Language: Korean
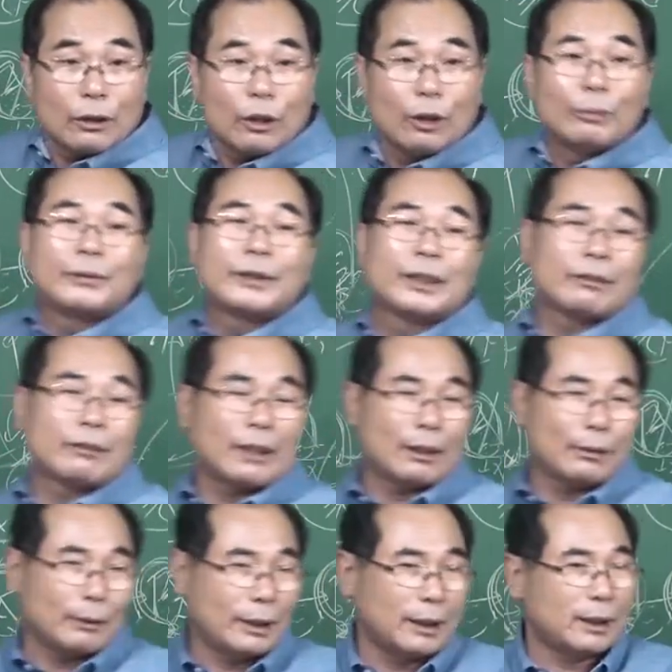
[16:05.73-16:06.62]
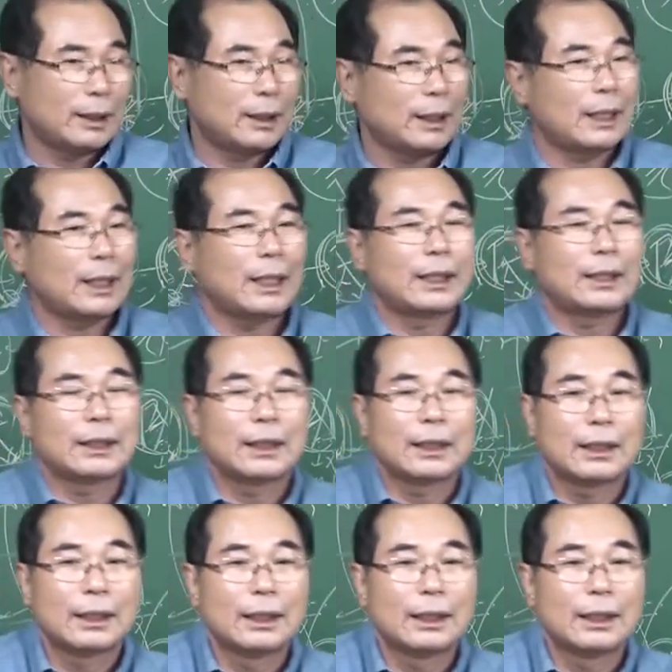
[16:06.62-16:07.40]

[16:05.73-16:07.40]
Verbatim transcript: 겁제로 가버렸으니까 아니다.